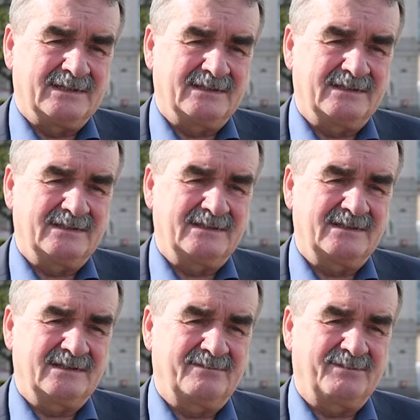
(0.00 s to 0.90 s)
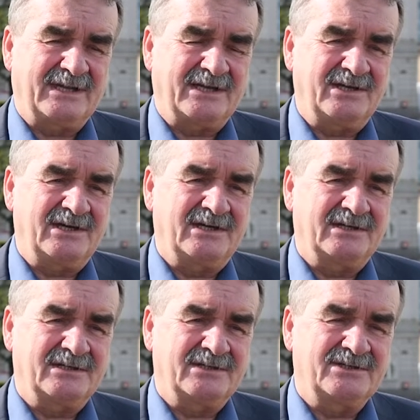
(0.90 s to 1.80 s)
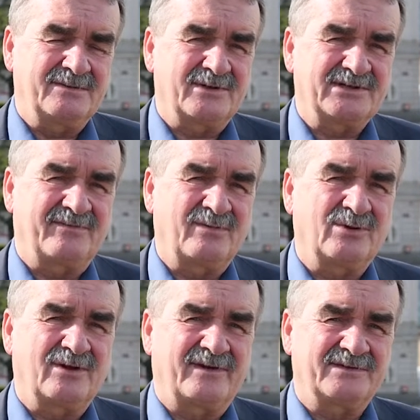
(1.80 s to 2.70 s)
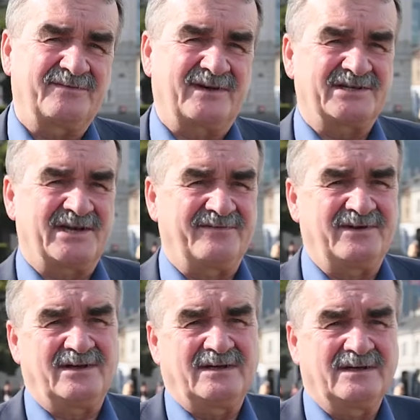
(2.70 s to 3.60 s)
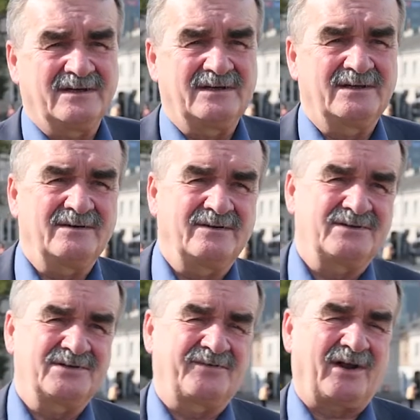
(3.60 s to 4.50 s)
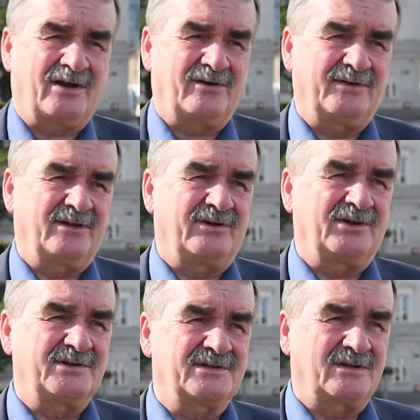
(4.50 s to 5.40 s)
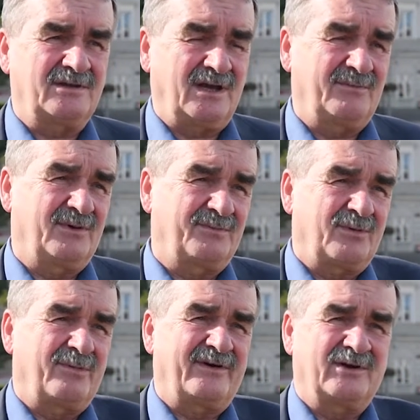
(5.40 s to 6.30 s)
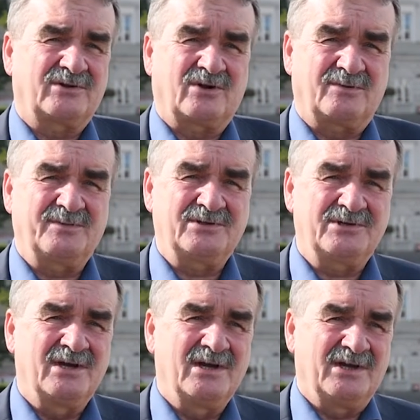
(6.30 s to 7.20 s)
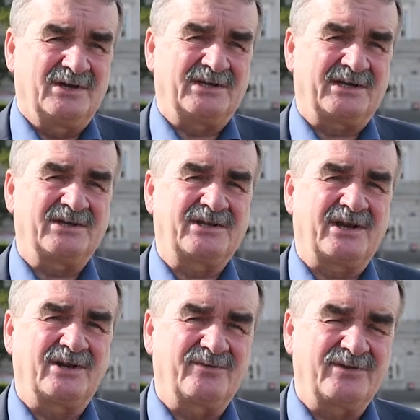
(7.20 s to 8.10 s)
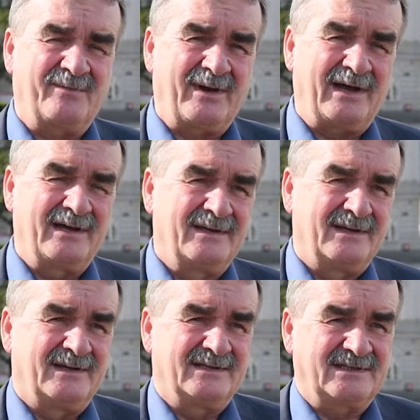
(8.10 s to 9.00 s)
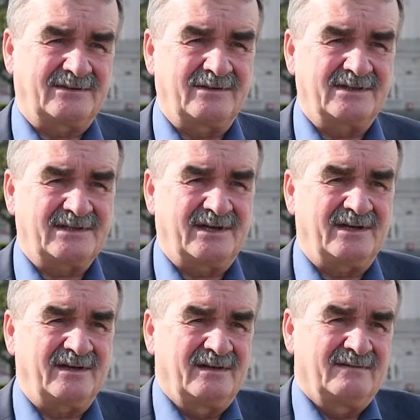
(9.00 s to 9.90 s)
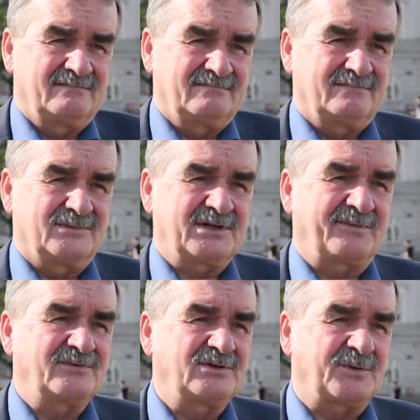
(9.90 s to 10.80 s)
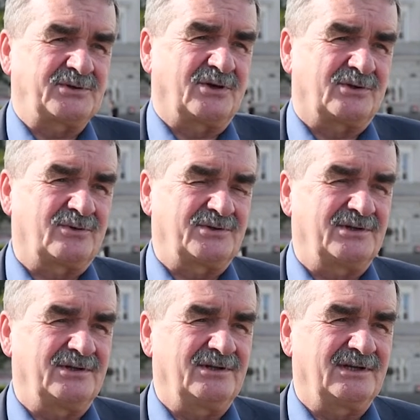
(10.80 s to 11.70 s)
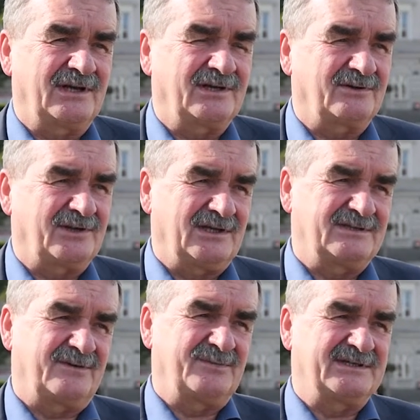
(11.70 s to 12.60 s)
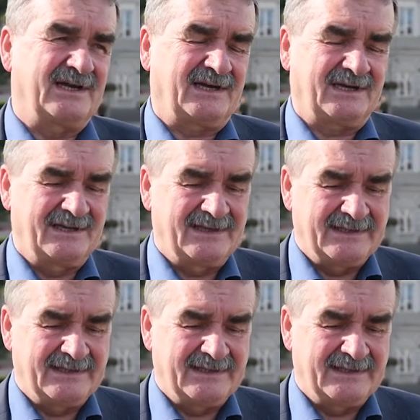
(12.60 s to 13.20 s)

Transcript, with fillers: Y, pytanie, czy można wybudować w Warszawie czy w Krakowie nowe lotnisko? Nie, bo próbowano to robić i takich terenów nie ma. Za to jest teren, można powiedzieć, po środku, czyli niedaleko Kielc, w Obicach.